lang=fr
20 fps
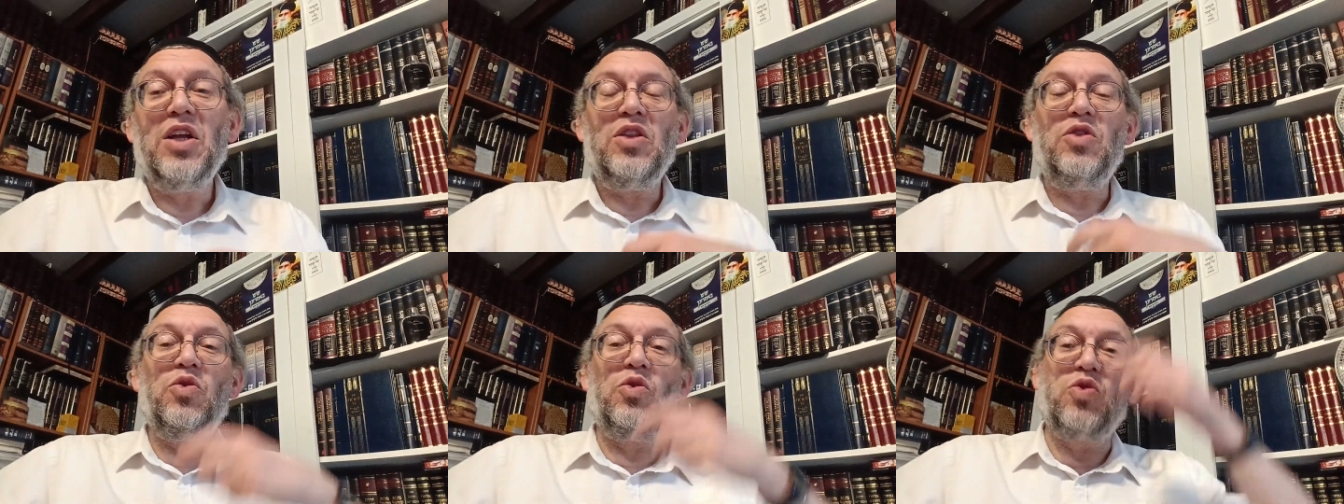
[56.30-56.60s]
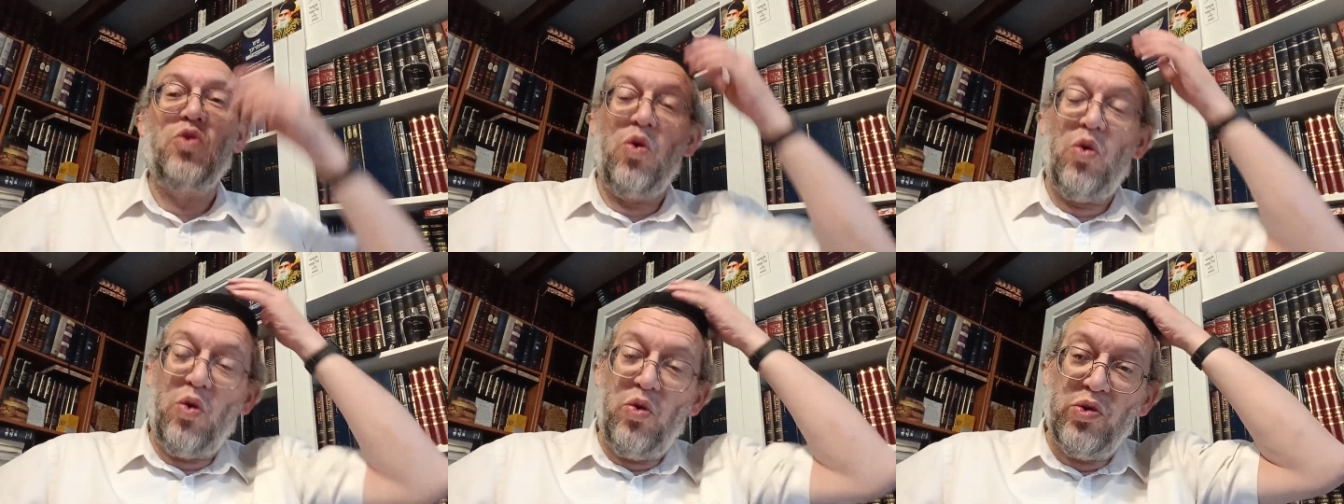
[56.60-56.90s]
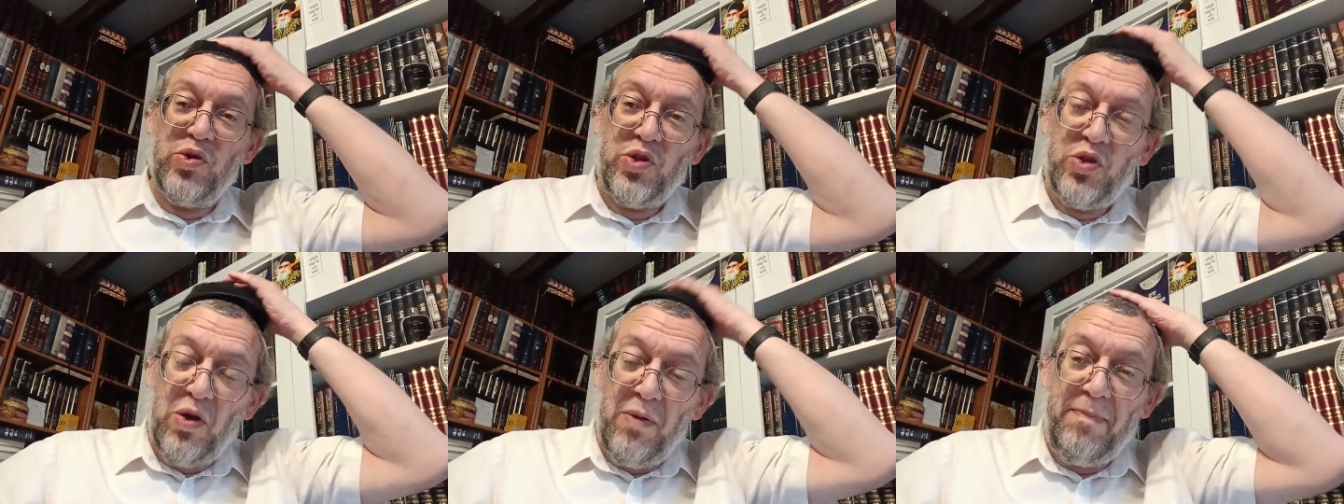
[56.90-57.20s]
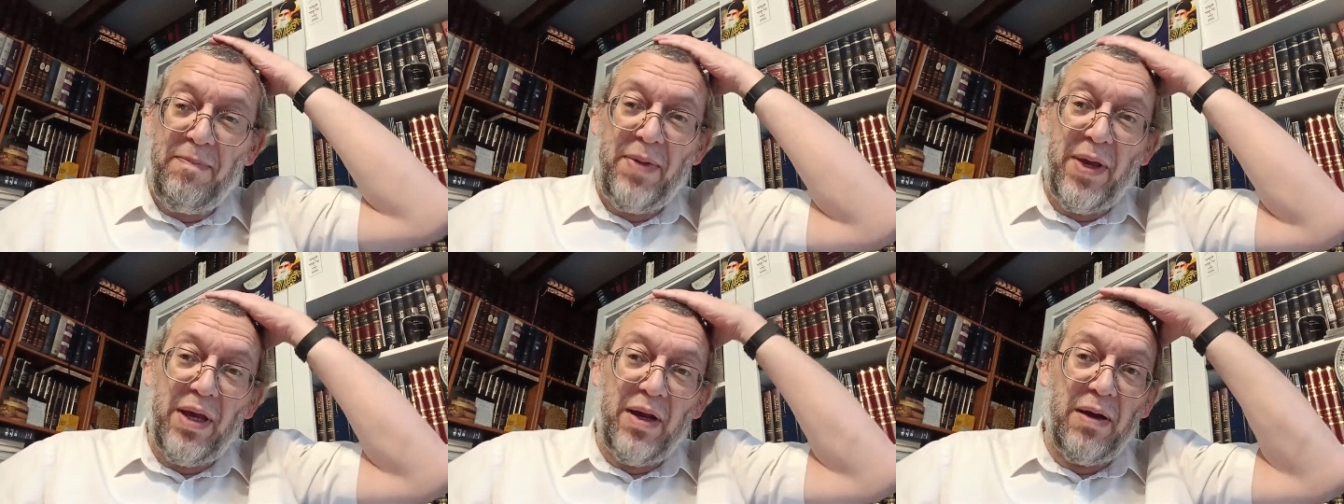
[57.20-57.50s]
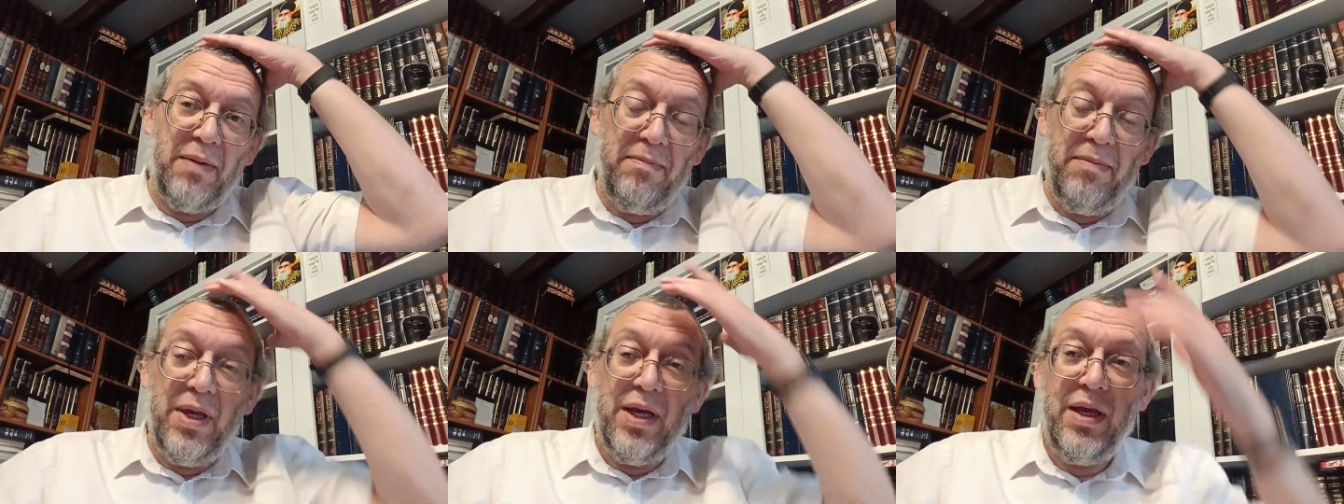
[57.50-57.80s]
Donc on se
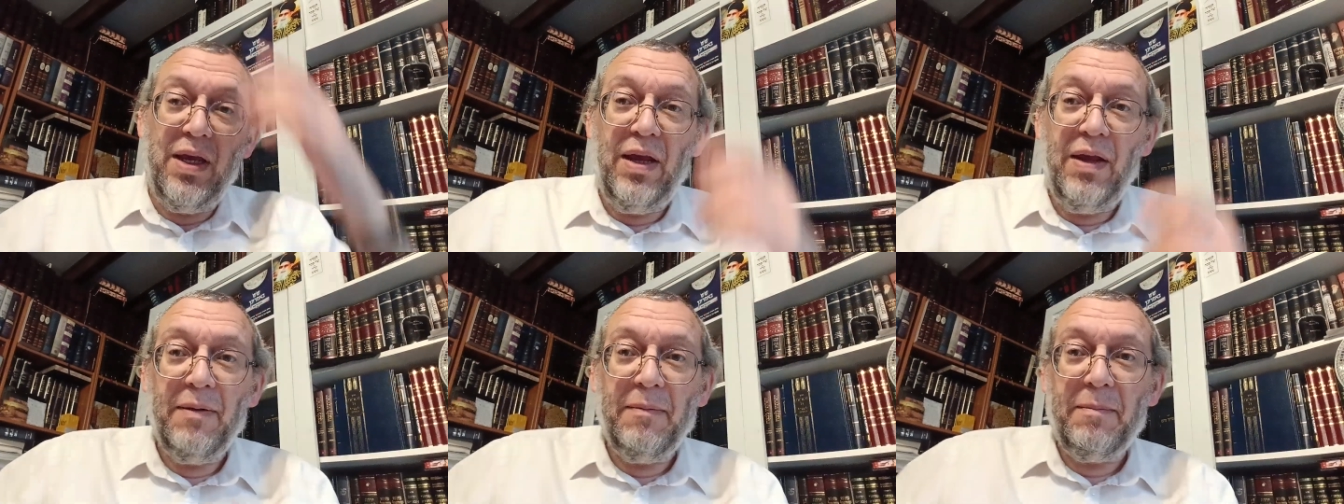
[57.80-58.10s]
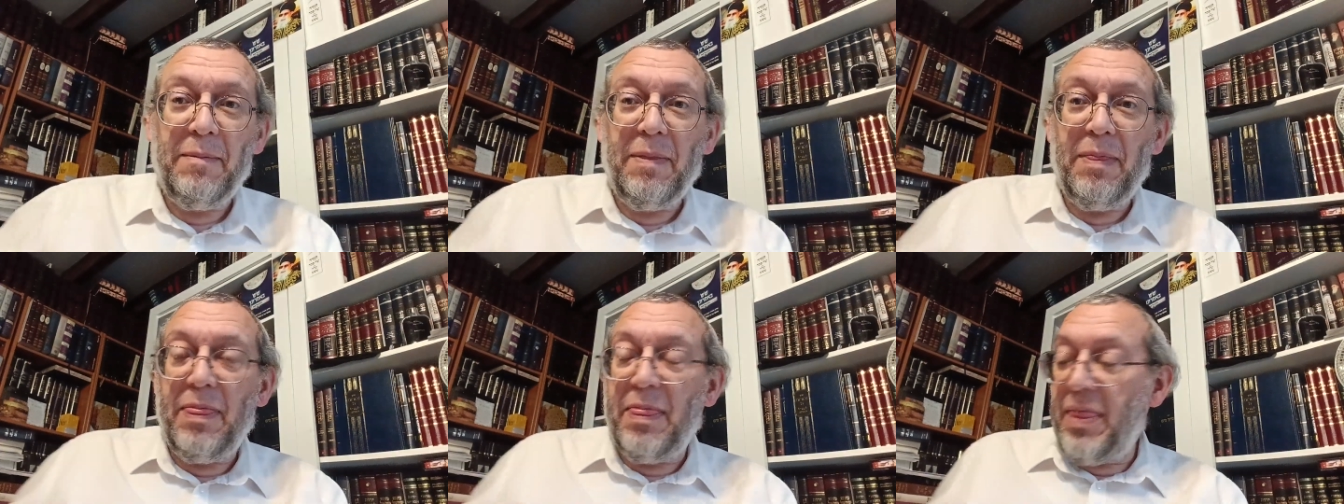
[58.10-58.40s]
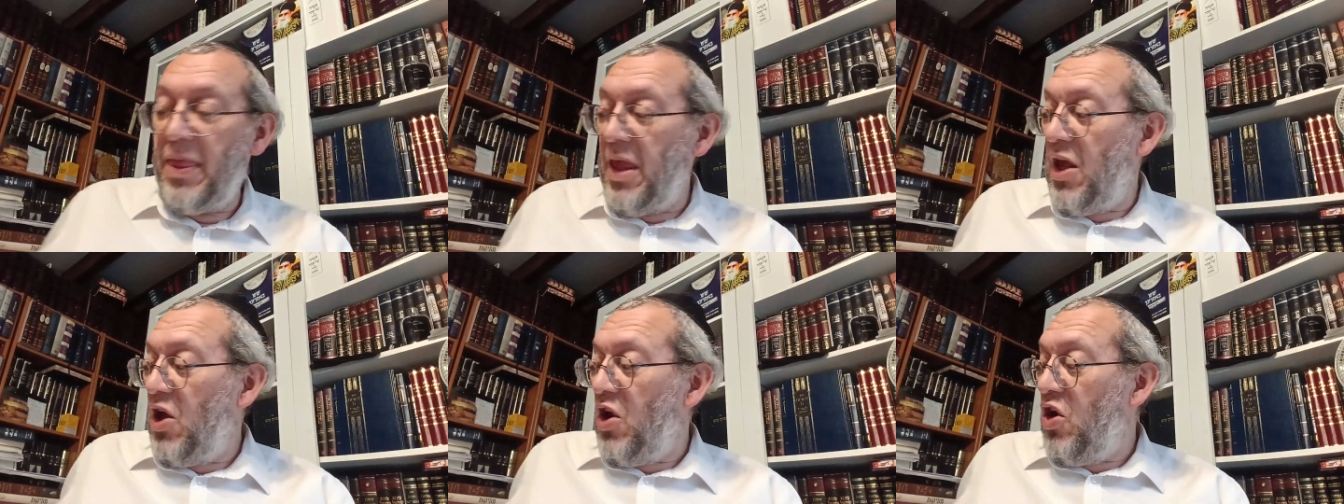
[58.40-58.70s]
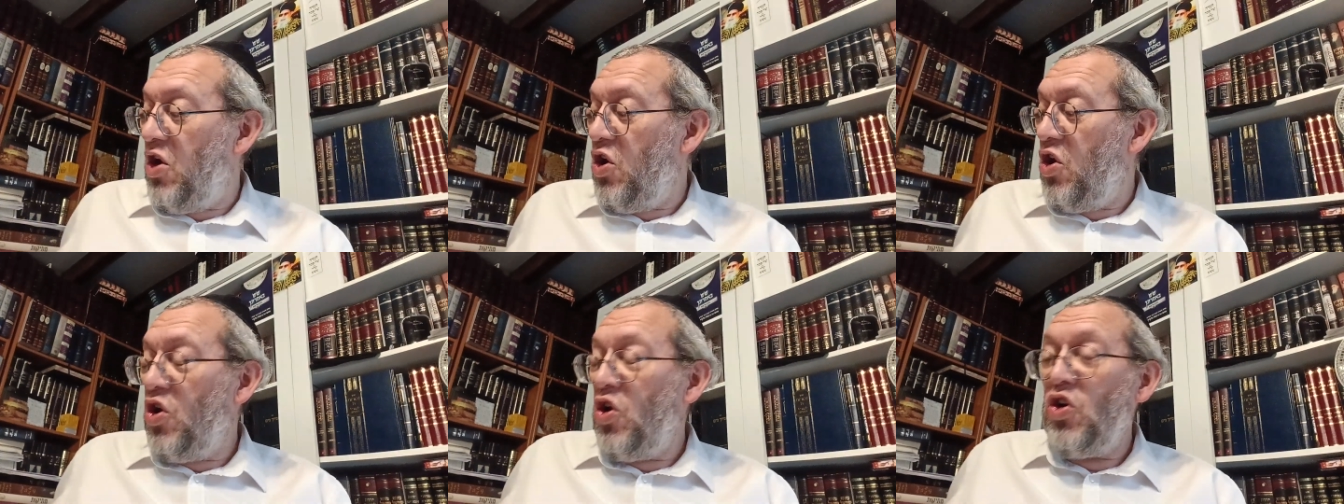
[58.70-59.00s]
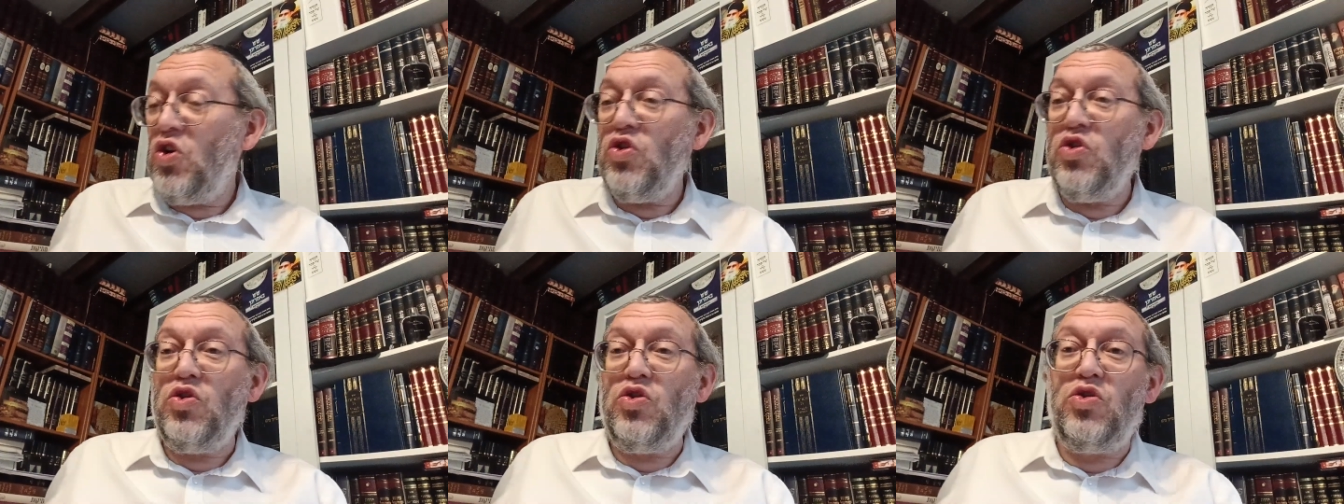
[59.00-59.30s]
permet
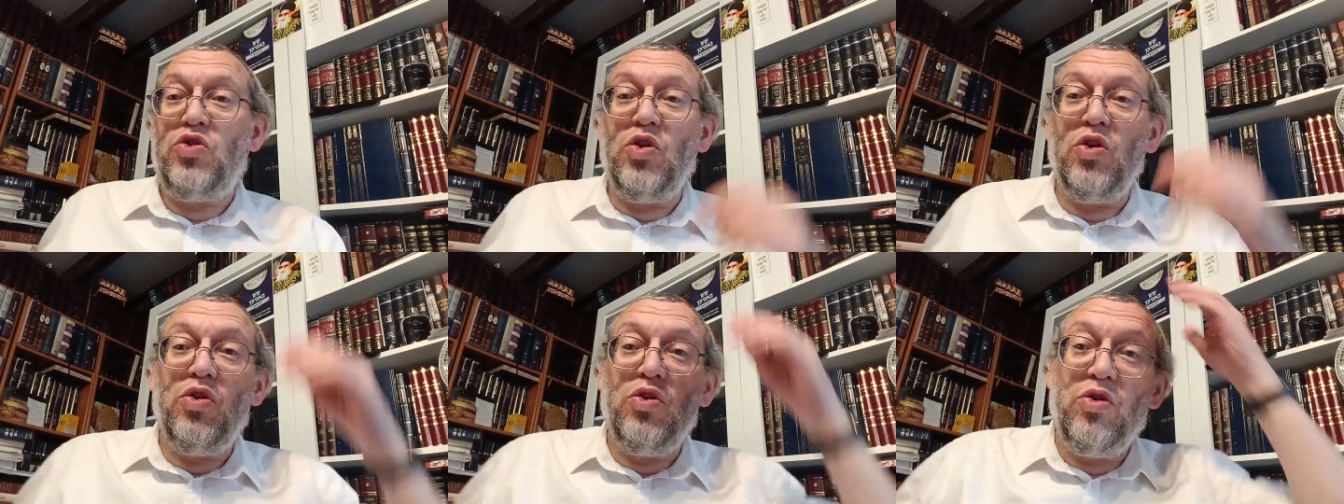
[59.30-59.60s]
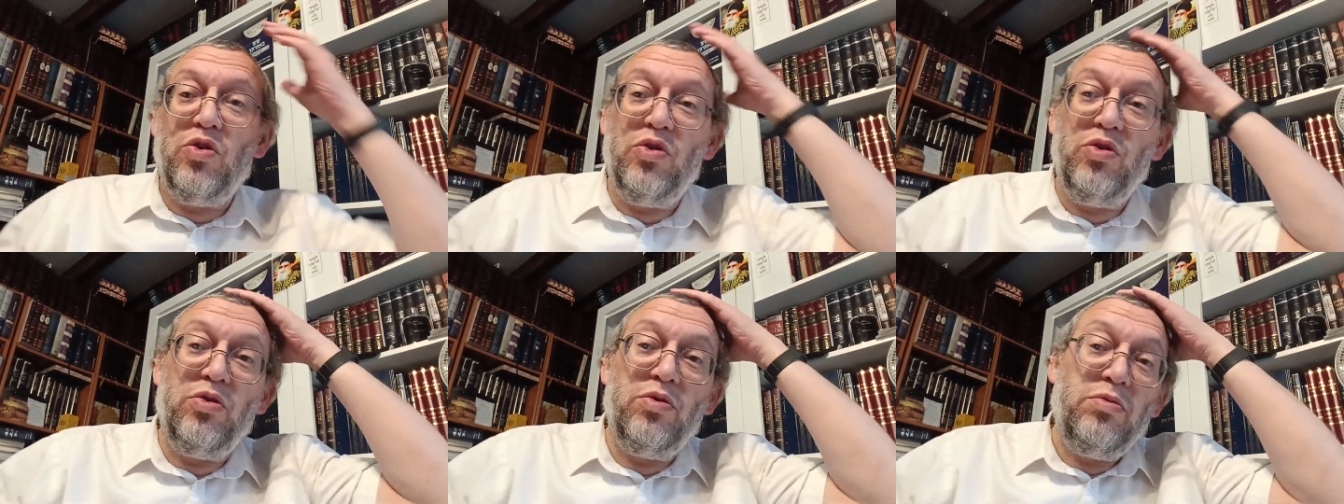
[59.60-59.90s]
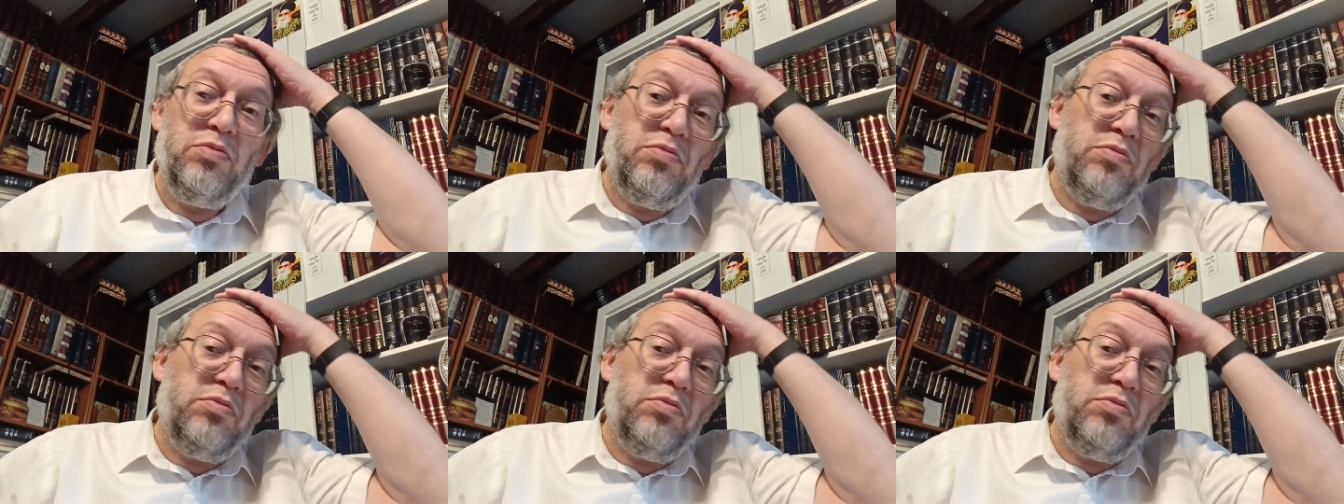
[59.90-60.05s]
de,